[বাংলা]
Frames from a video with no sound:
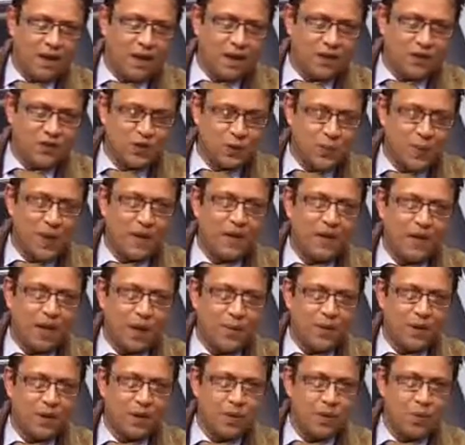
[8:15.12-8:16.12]
যে ব্যাংক
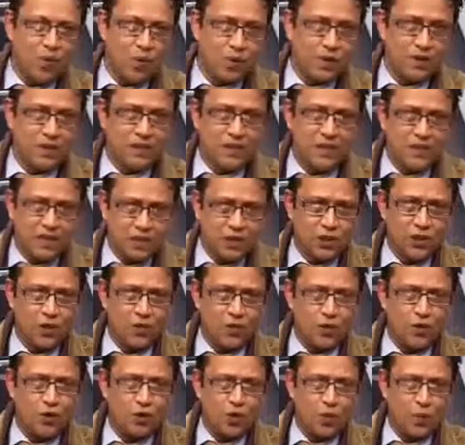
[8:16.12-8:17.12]
আমাকে মর্গেজ দিয়েছিল
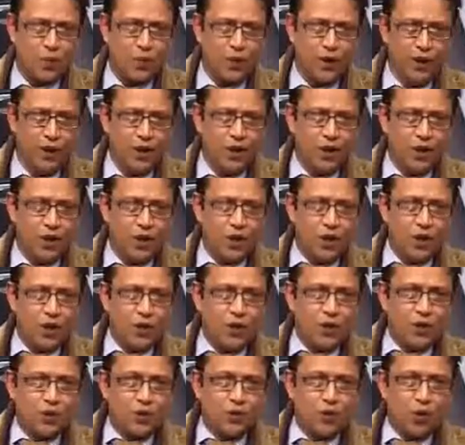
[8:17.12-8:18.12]
ওই সময়
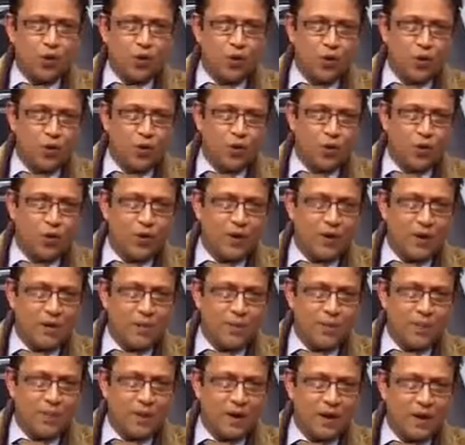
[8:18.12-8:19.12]
তখন ওই
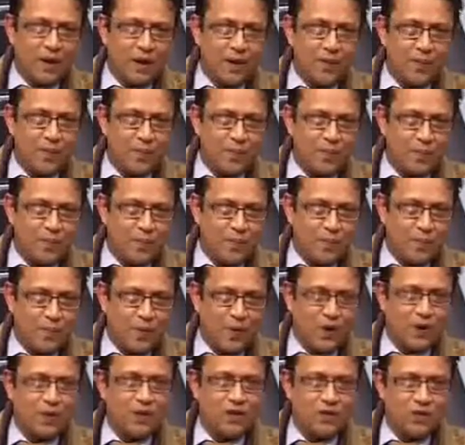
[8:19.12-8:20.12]
মানে
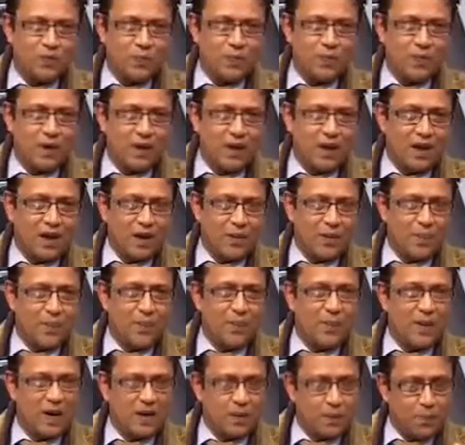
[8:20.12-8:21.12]
মর্গেজ
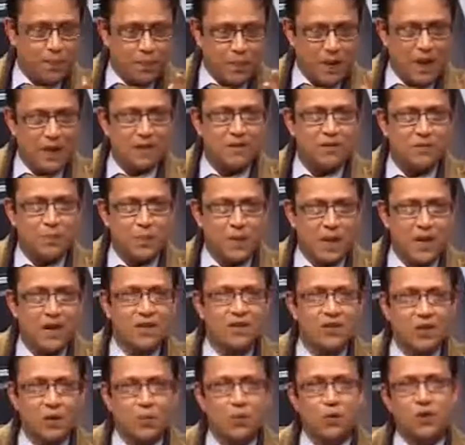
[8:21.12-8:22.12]
মানে ব্রাঞ্চ
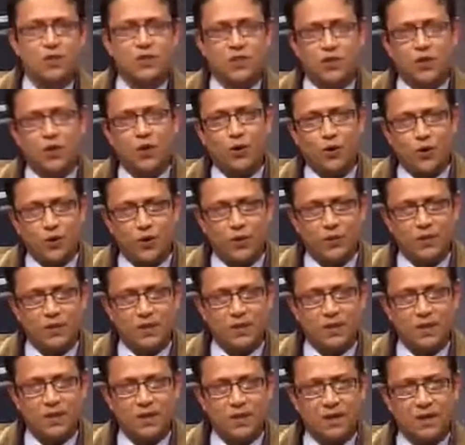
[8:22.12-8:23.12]
ম্যানেজার বলছিল
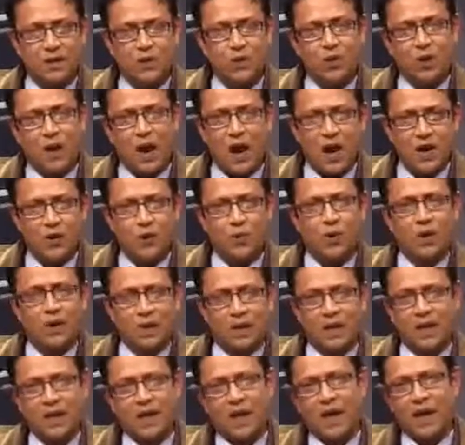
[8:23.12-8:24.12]
যে ইউ আর হার্ড
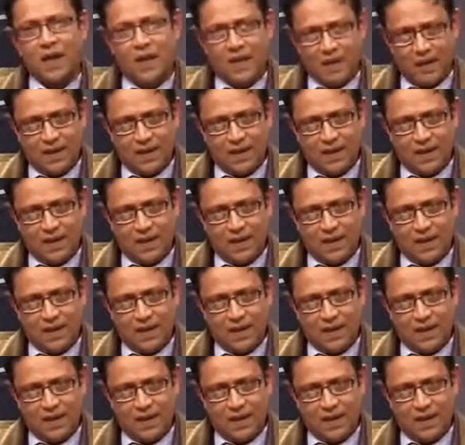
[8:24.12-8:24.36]
ওয়ার্কিং গায়